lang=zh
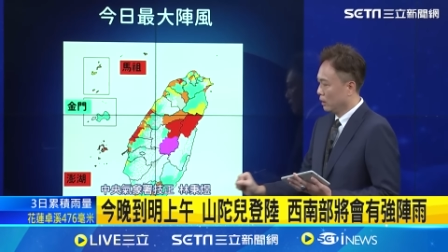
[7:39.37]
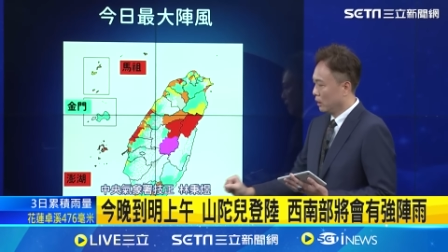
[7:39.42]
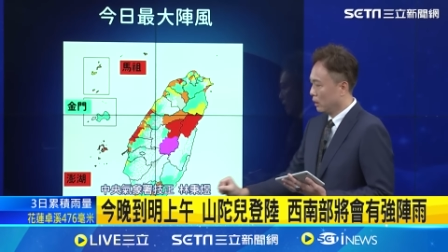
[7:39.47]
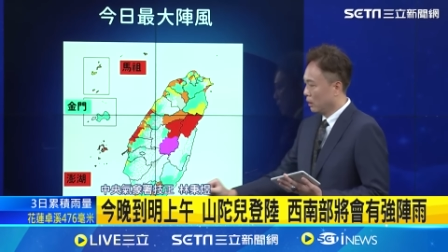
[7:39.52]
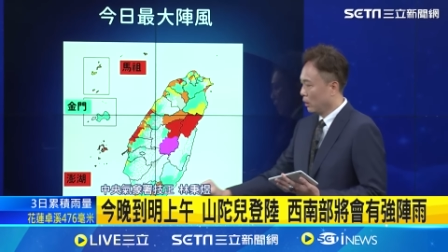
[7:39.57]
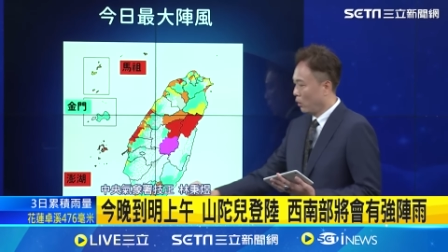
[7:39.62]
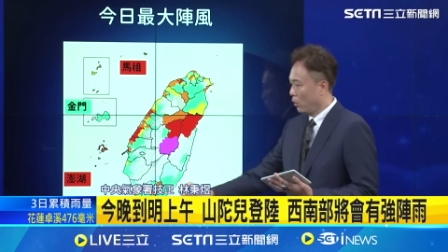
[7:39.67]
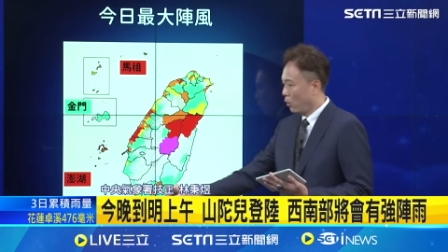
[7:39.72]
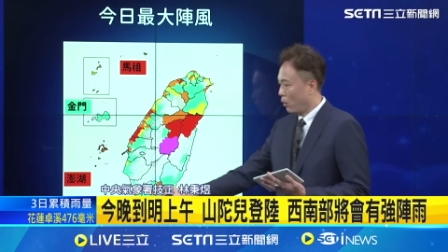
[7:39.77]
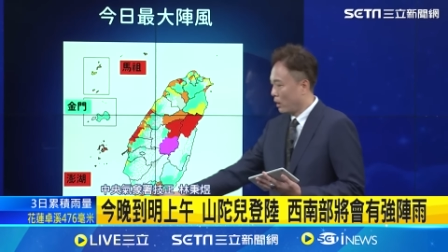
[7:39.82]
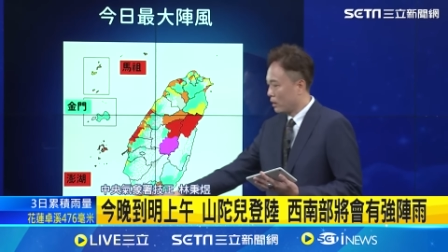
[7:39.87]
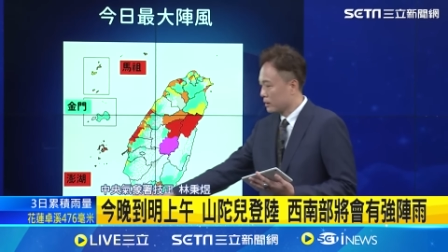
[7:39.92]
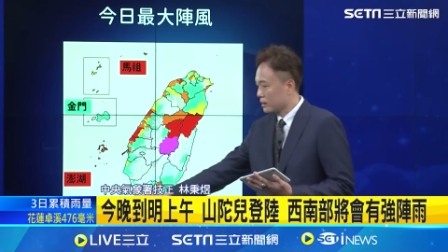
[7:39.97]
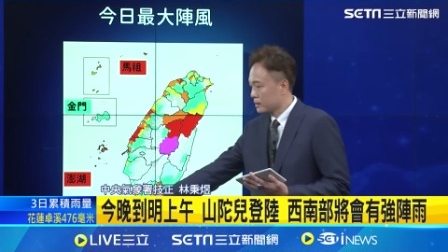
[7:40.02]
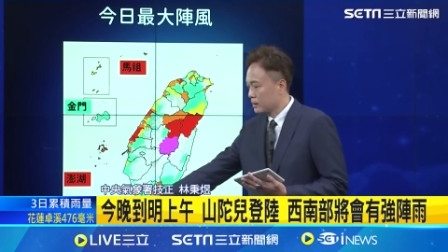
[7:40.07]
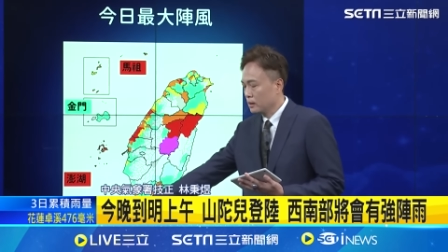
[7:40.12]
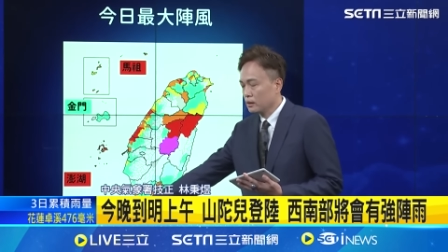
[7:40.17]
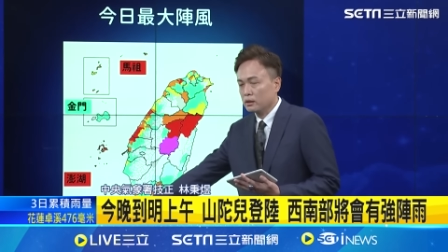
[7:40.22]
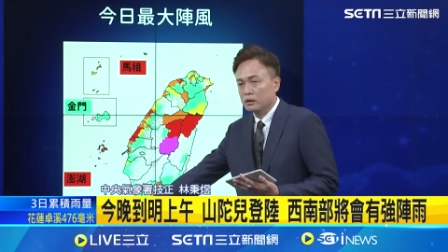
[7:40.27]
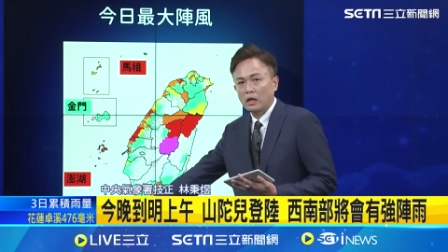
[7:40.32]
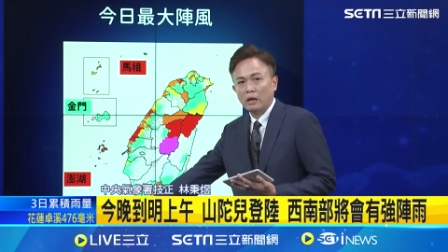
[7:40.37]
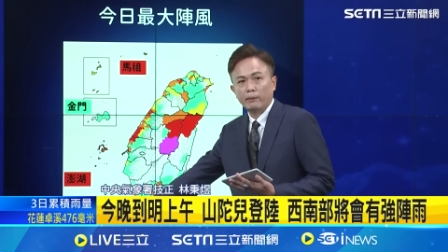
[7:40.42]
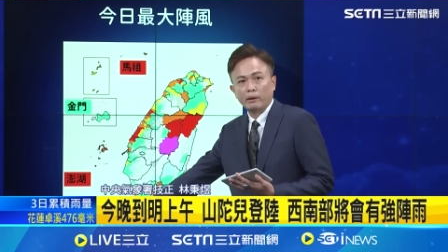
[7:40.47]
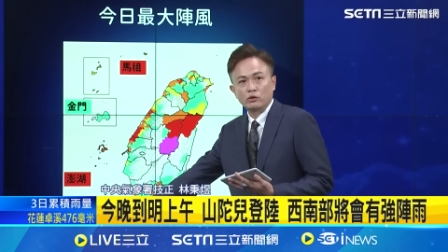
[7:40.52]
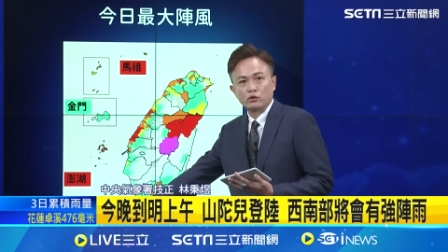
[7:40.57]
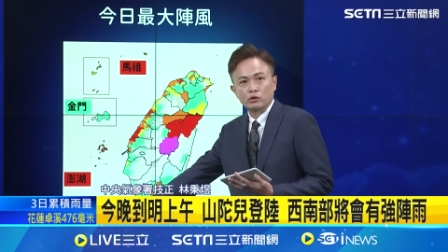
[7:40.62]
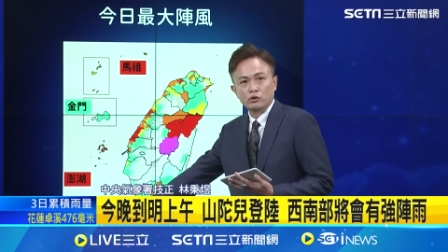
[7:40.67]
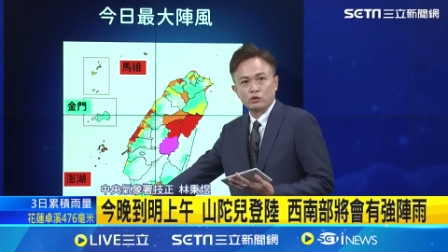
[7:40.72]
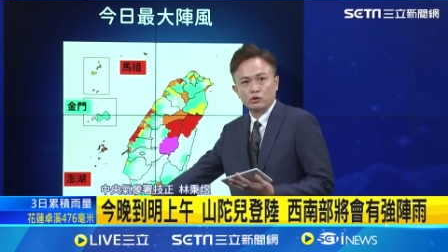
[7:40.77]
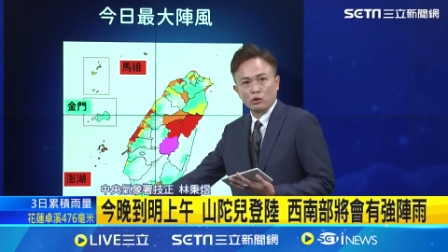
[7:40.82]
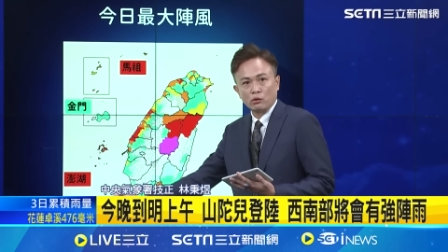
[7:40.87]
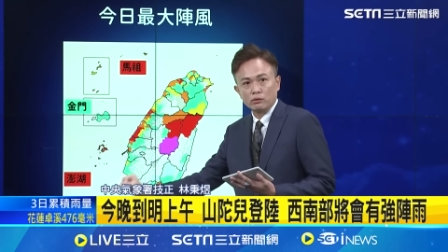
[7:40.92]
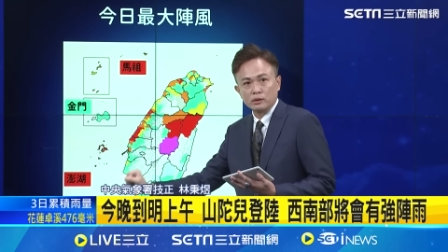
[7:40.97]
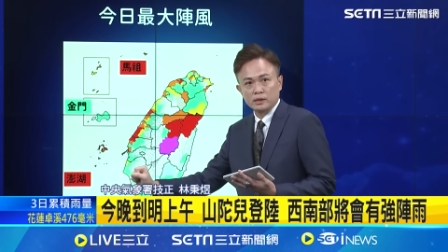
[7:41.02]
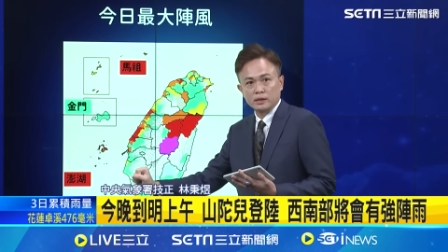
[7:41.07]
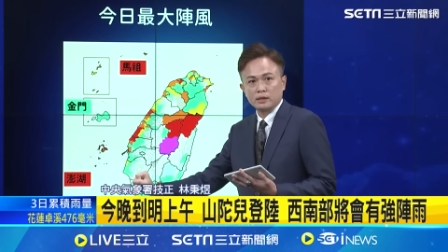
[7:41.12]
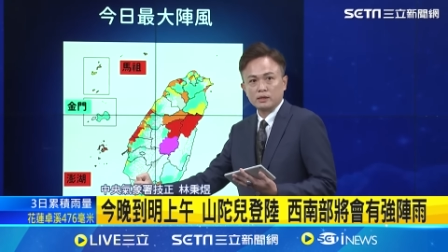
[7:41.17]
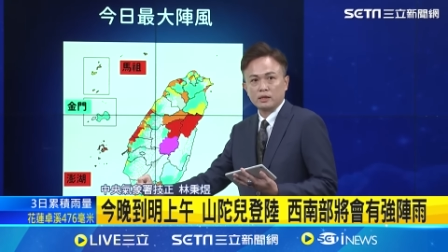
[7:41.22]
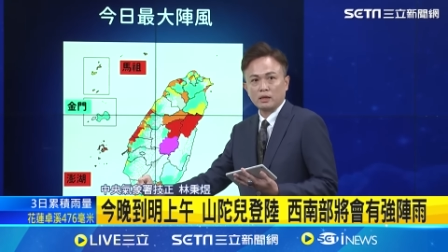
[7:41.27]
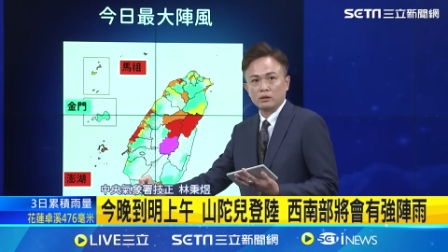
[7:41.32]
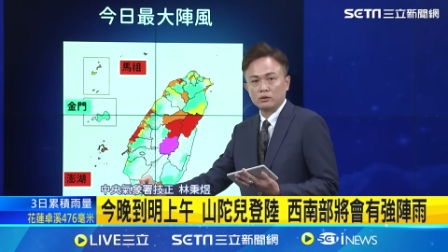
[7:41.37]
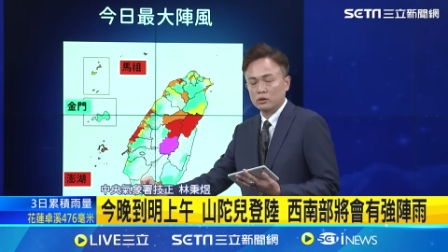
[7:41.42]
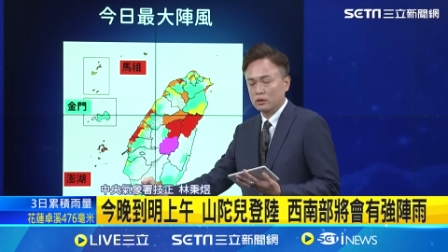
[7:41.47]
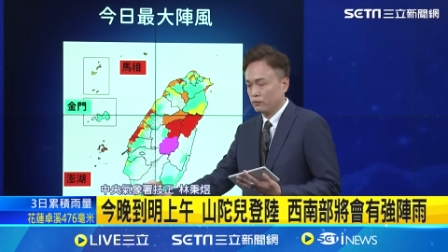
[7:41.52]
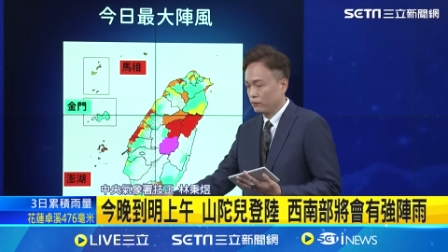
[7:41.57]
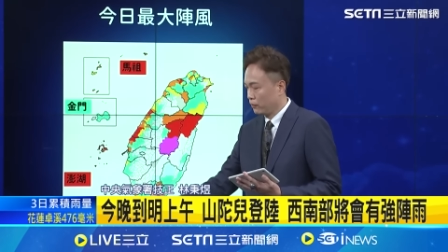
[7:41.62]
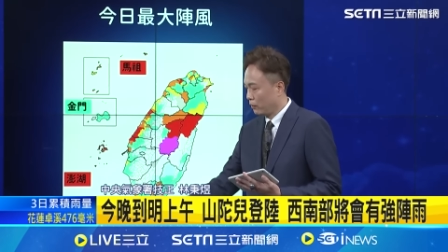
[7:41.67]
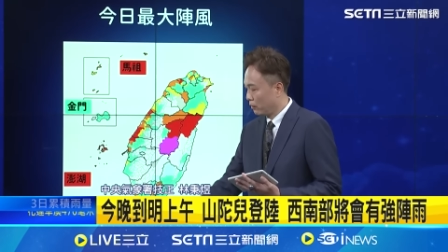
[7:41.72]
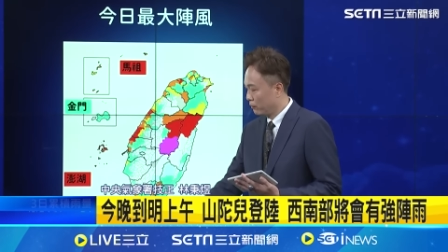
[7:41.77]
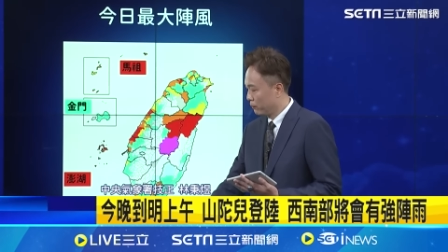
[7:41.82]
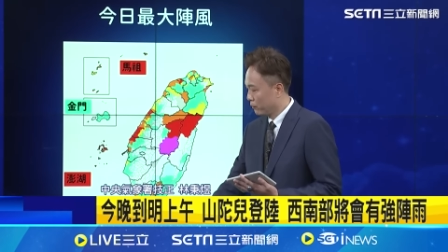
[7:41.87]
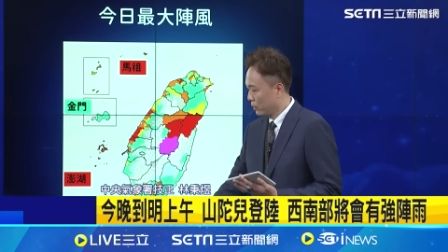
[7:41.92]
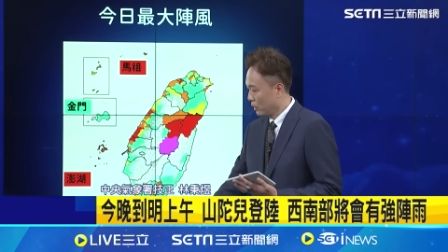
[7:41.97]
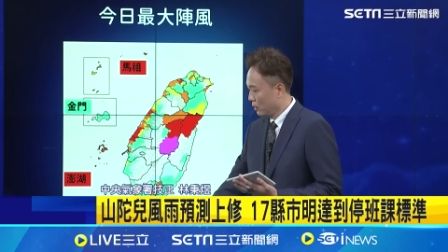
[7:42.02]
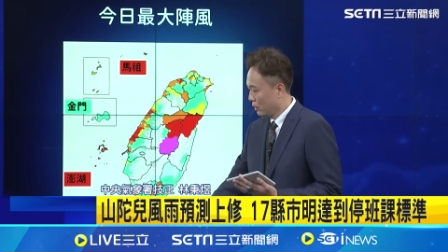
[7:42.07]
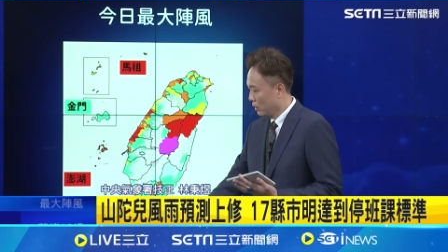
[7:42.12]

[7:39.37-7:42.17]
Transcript: 而黄色代表是九级以上的阵风。